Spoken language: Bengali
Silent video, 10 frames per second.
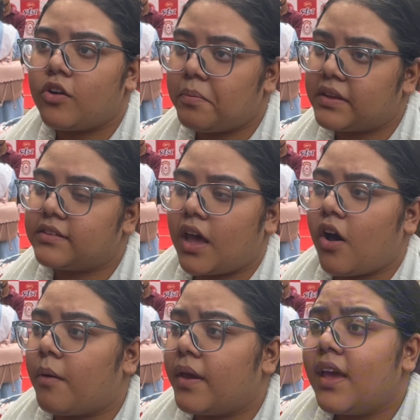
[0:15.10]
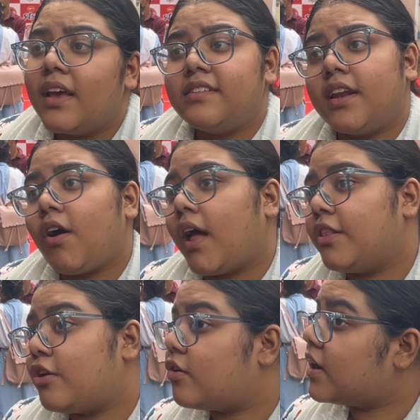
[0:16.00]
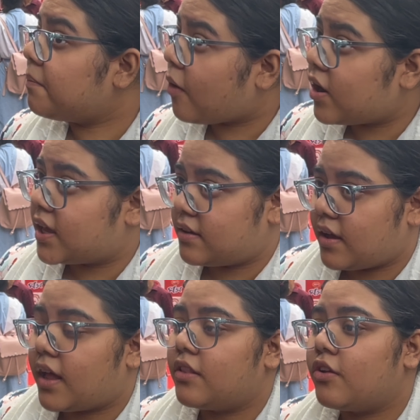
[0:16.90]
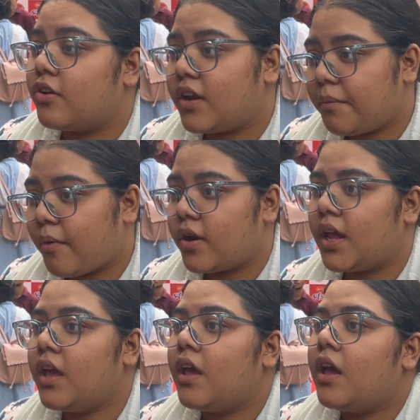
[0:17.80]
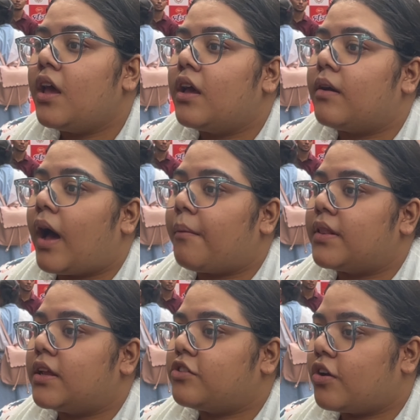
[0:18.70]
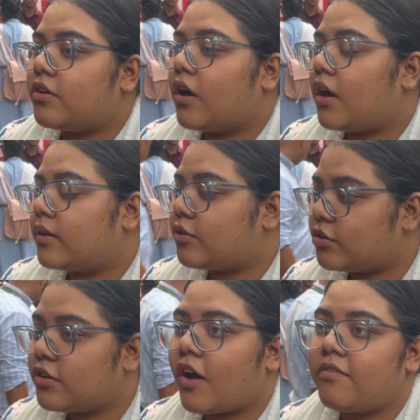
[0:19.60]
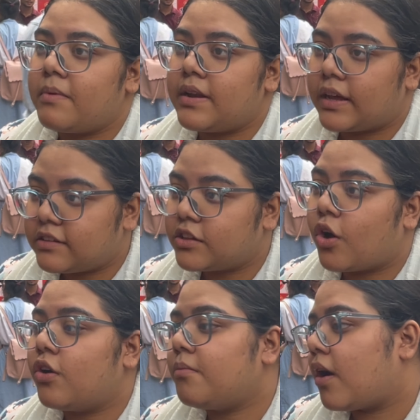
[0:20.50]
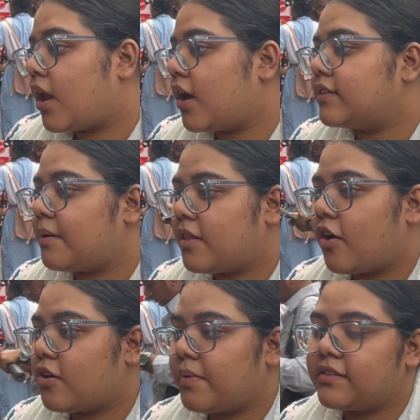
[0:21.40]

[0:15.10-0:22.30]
অটোপাস দেওয়া হবে সেটাও আন্দোলনের পরে আন্দোলনের পরে আমাদের যখন নতুন গভর্নমেন্ট আসে তখন বলা হয় যে আমাদের অটোপাস